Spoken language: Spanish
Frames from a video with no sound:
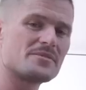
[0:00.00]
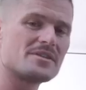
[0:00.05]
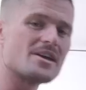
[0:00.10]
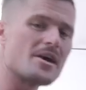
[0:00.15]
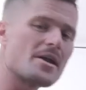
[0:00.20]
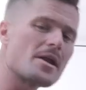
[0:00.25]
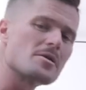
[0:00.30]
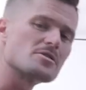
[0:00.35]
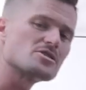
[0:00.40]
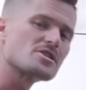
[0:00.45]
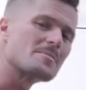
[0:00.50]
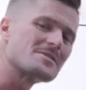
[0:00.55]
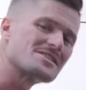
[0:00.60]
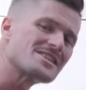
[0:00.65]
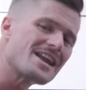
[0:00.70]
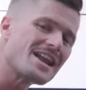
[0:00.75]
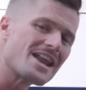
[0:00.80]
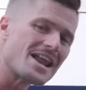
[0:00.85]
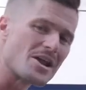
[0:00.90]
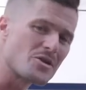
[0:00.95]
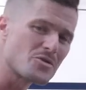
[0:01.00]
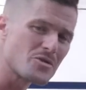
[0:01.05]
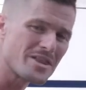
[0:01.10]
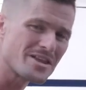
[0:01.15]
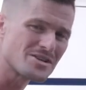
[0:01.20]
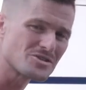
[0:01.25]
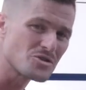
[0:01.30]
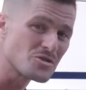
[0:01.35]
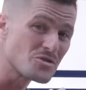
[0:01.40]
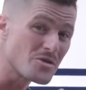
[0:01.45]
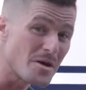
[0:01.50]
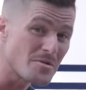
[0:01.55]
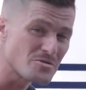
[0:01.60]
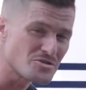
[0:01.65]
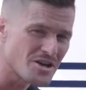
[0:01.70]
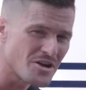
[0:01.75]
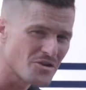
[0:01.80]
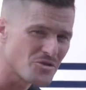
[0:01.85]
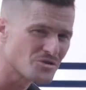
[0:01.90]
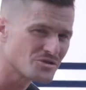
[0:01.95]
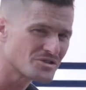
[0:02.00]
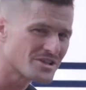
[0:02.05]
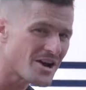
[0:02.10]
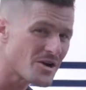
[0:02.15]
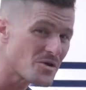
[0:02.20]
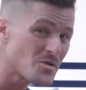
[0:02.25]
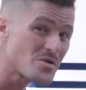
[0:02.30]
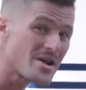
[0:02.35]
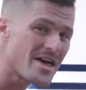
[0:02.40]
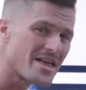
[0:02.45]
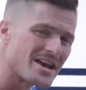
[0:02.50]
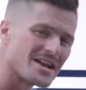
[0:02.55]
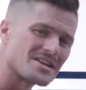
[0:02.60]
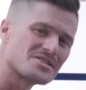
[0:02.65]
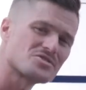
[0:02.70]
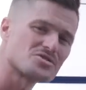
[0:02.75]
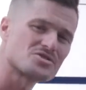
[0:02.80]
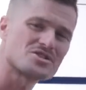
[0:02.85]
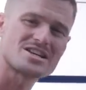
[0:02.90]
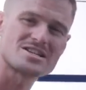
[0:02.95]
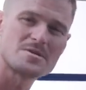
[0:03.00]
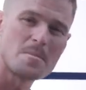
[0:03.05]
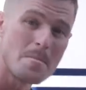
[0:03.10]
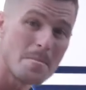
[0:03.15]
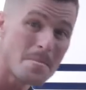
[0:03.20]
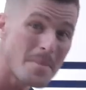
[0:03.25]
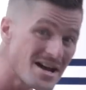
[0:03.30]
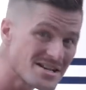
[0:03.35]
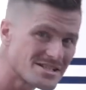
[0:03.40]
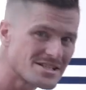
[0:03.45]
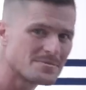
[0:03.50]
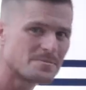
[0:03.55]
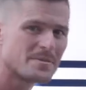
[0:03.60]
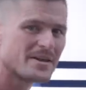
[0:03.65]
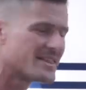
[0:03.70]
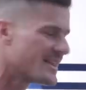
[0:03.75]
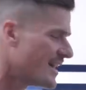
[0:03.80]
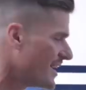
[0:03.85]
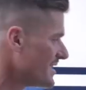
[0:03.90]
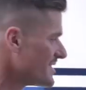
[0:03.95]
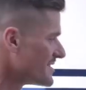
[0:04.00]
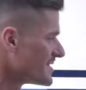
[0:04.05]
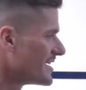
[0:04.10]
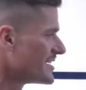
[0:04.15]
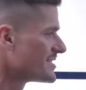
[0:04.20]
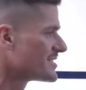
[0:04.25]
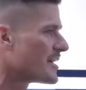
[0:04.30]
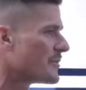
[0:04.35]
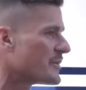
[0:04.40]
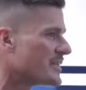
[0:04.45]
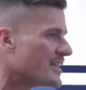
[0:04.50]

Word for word: Y ahora vamos a pasar a las ruedas donde vamos a encontrar una de las cosas más especiales de esta